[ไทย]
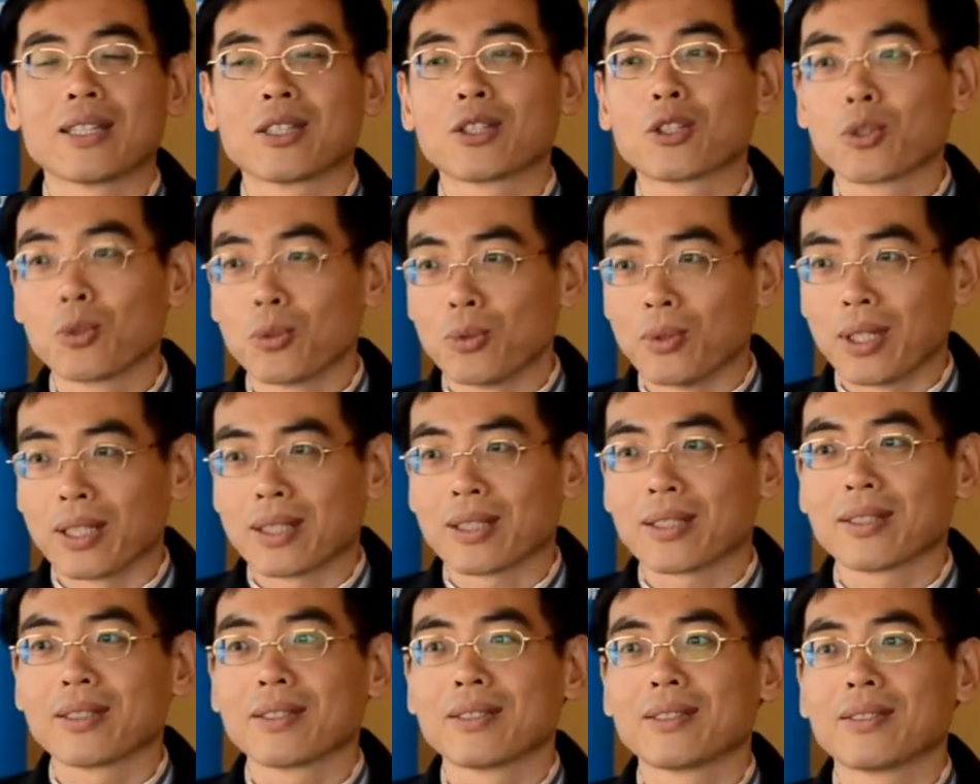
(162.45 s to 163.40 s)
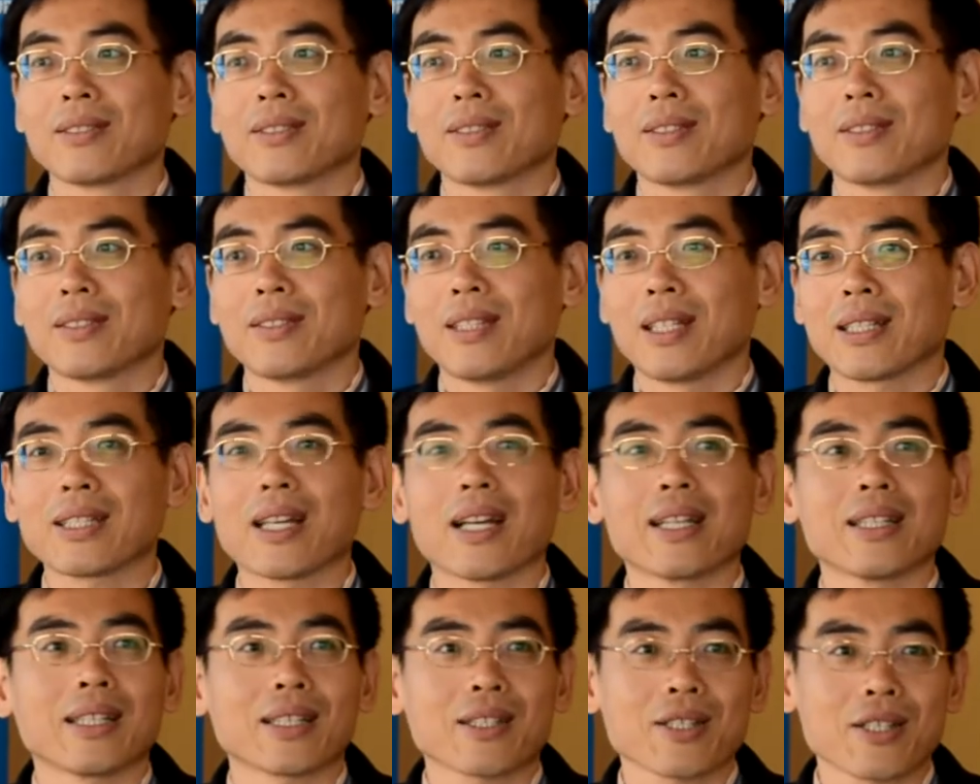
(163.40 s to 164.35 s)
การตรวจ
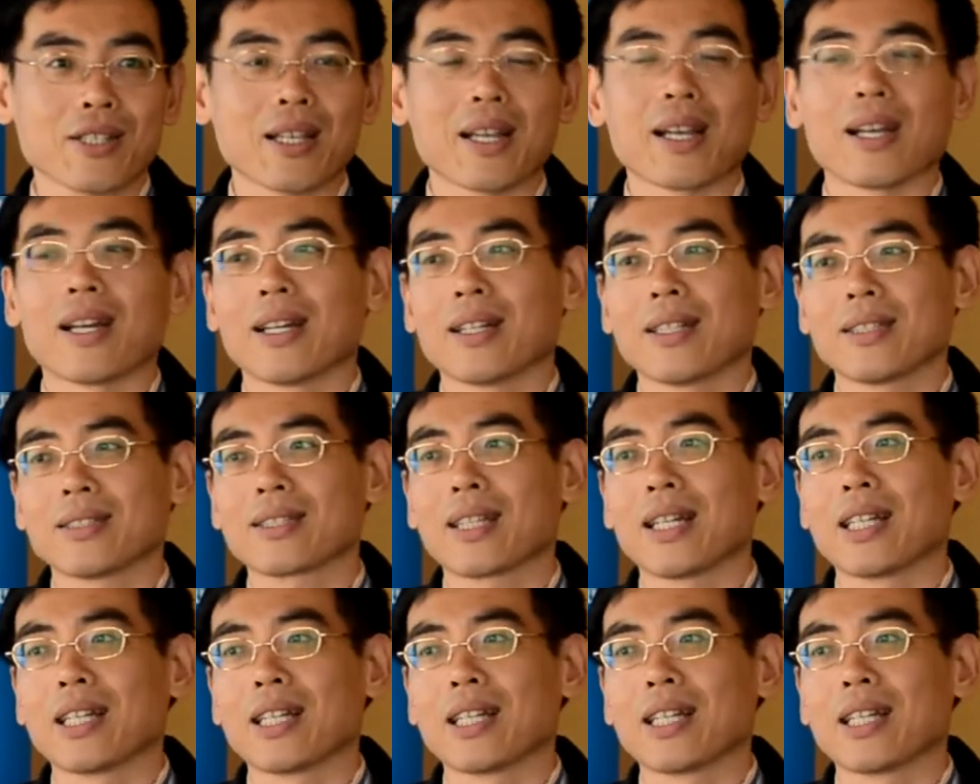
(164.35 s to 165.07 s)
และการรักษา